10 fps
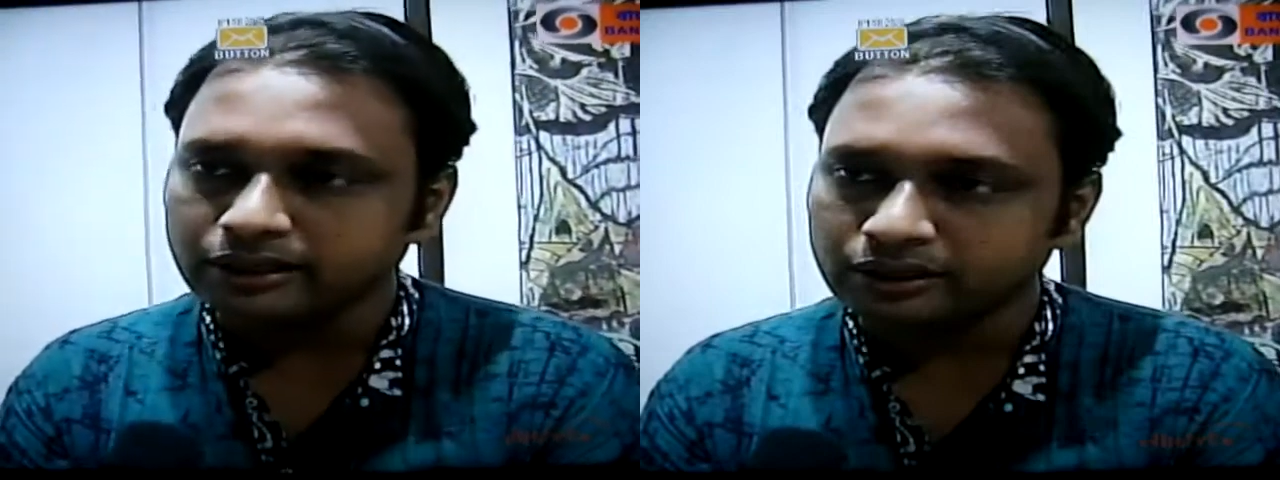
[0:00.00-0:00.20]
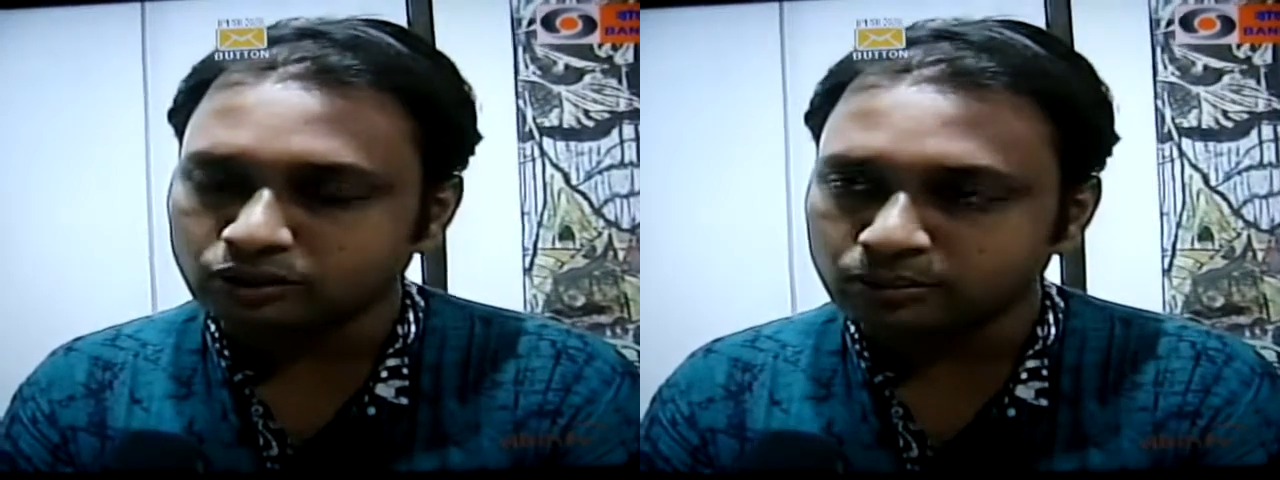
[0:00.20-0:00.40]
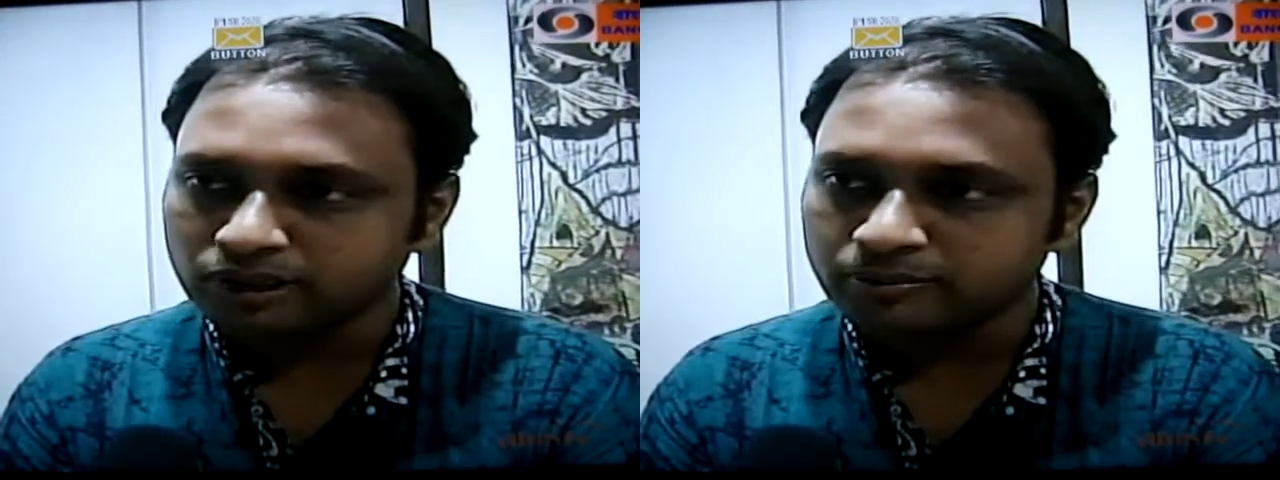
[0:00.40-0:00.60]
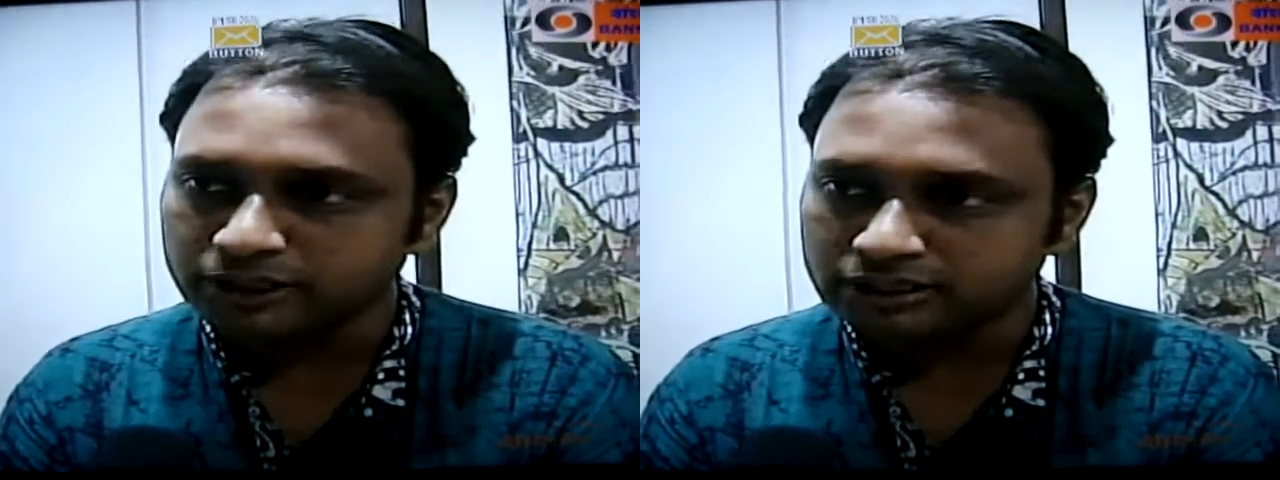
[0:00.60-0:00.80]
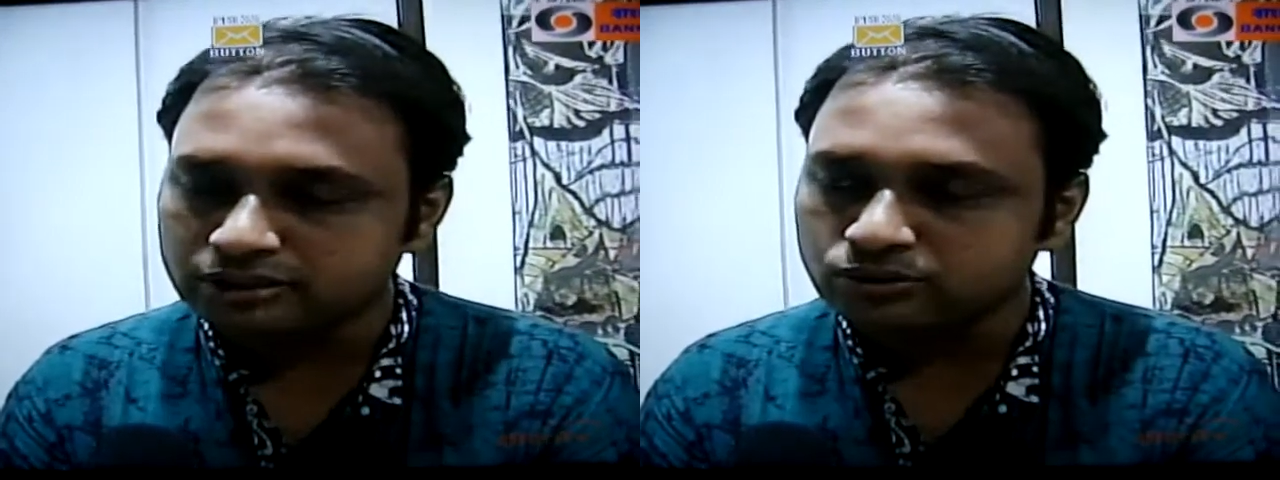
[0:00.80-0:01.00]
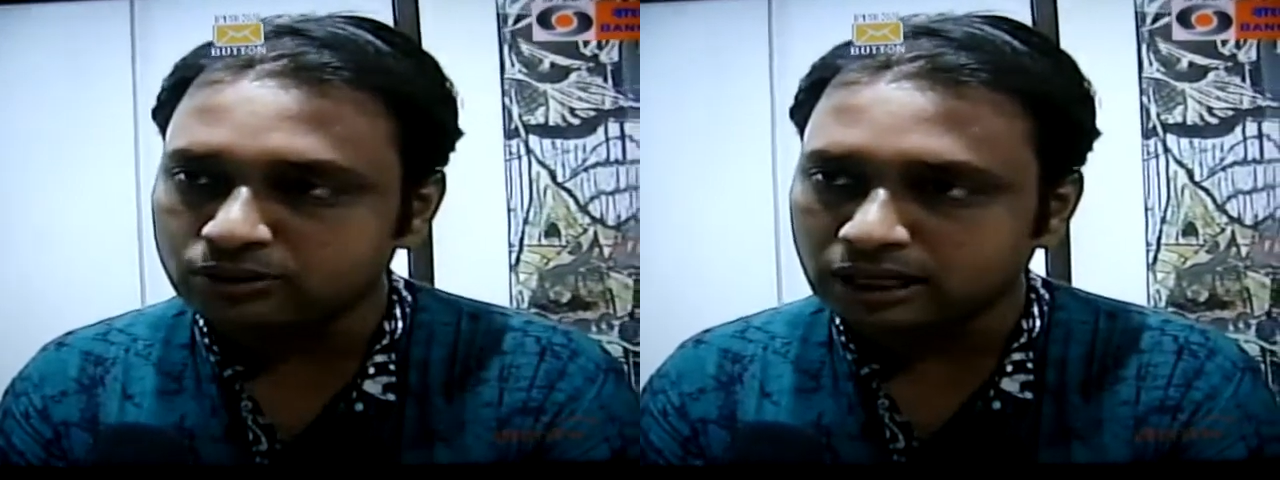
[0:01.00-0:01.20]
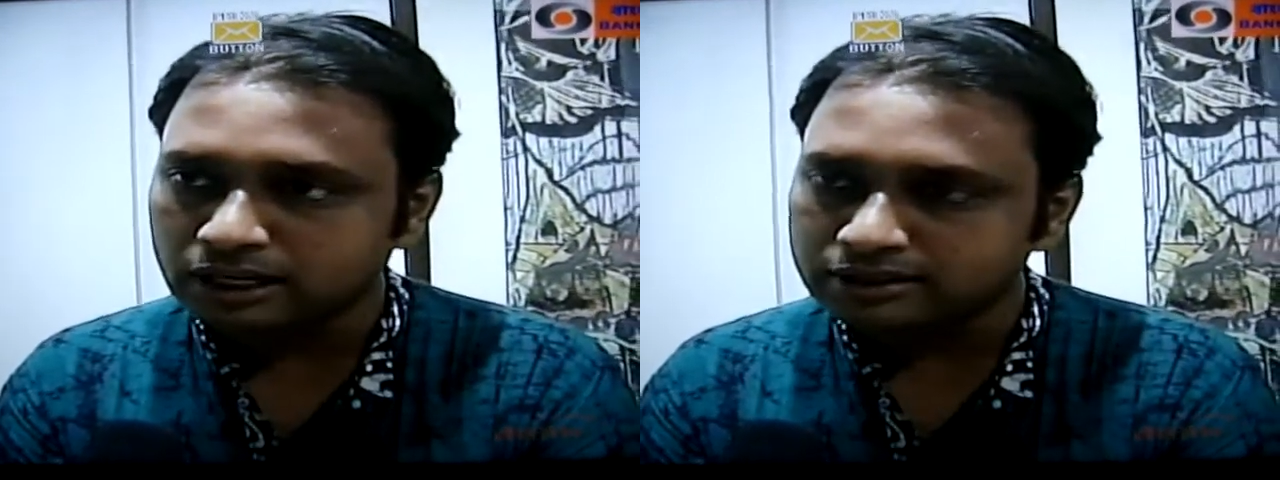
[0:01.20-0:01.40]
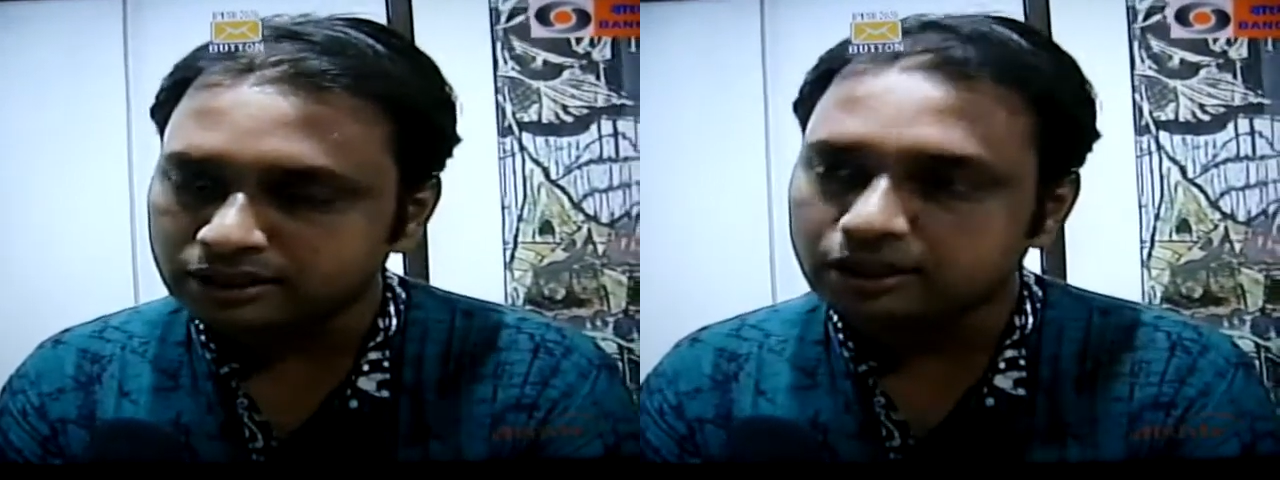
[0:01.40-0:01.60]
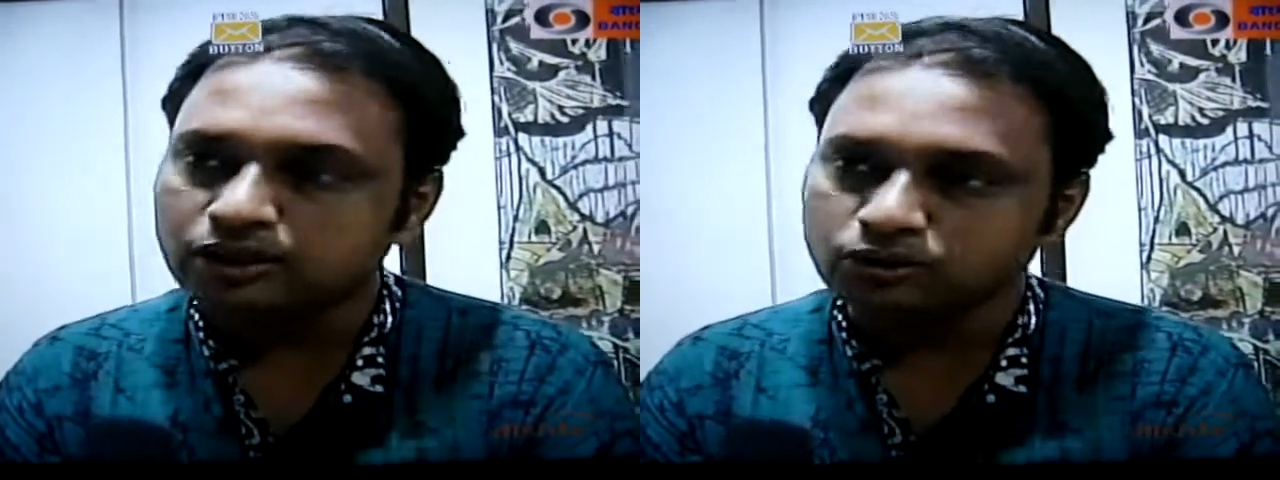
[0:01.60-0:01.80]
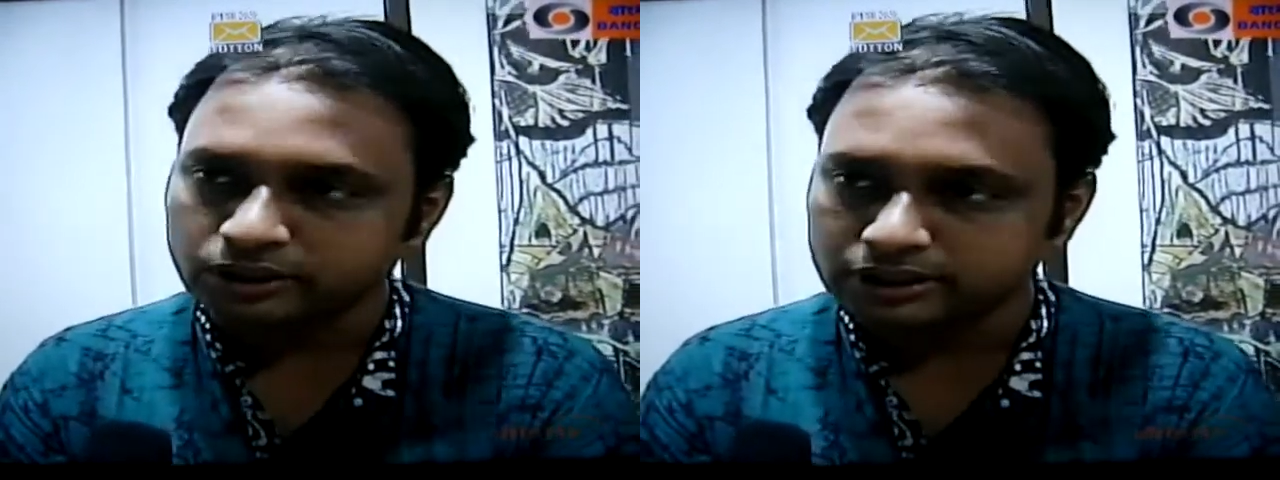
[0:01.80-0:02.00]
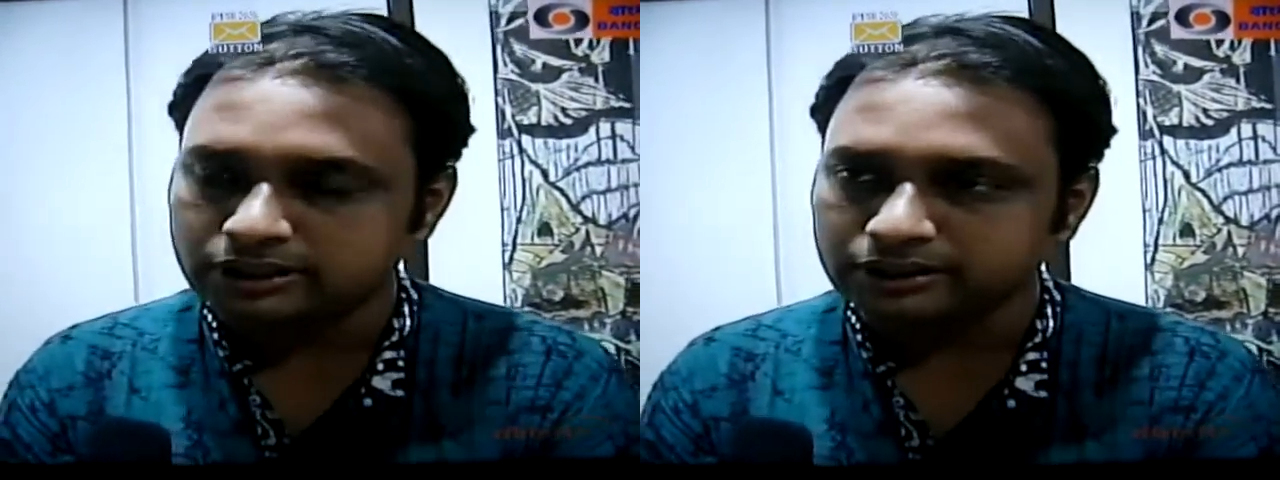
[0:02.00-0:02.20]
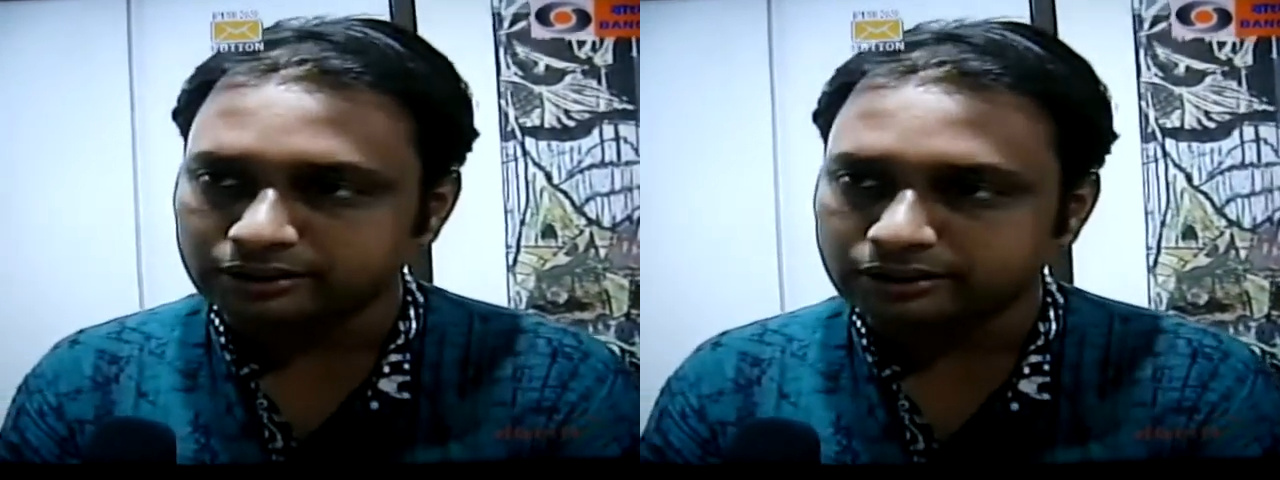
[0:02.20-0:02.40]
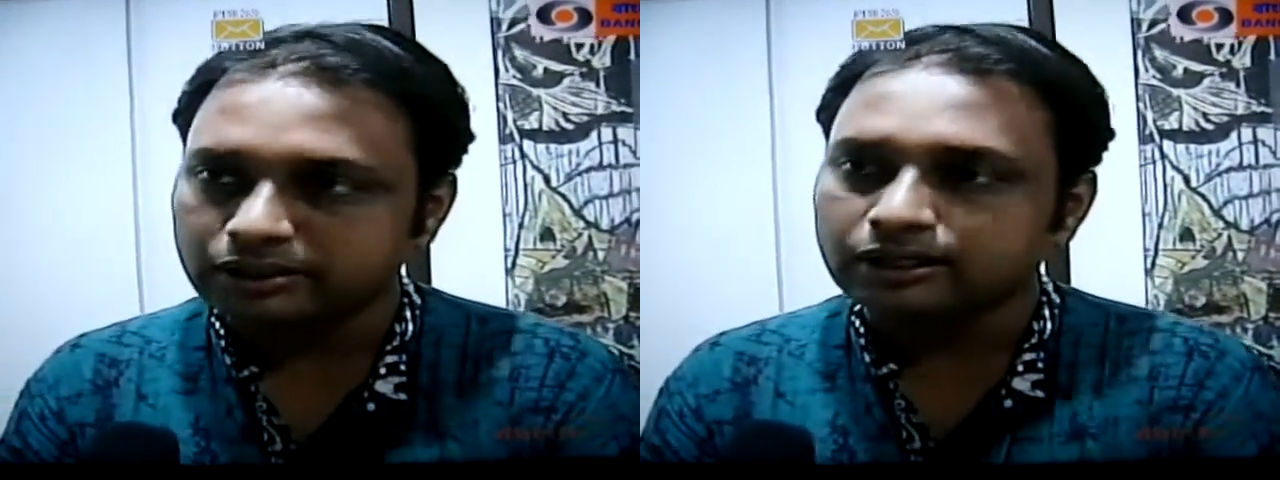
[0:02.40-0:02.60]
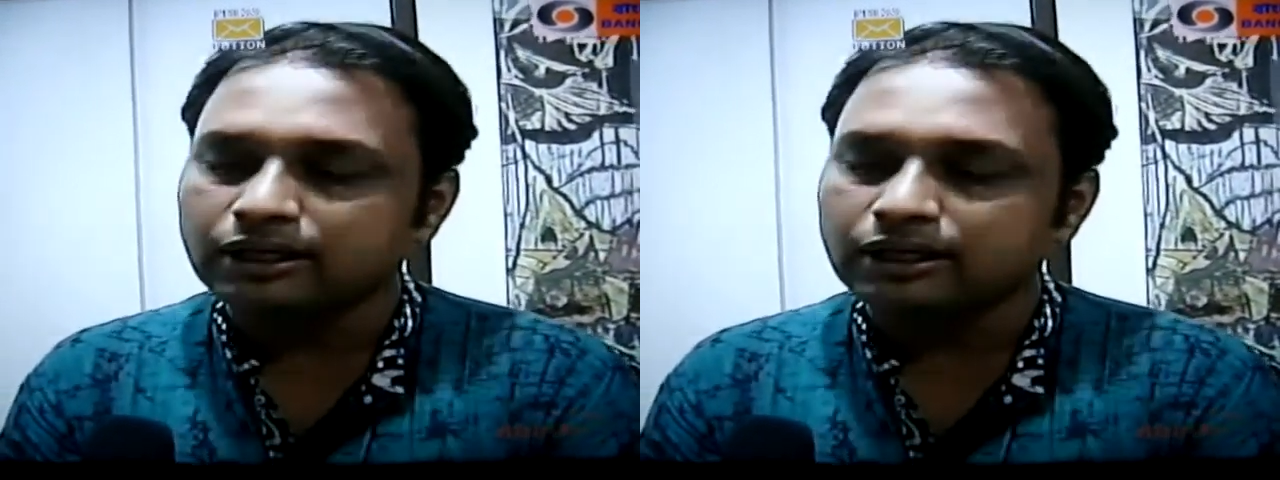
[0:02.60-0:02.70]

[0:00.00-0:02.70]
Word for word: এর উপরে বেশ কিছু কাজ করেছিলেন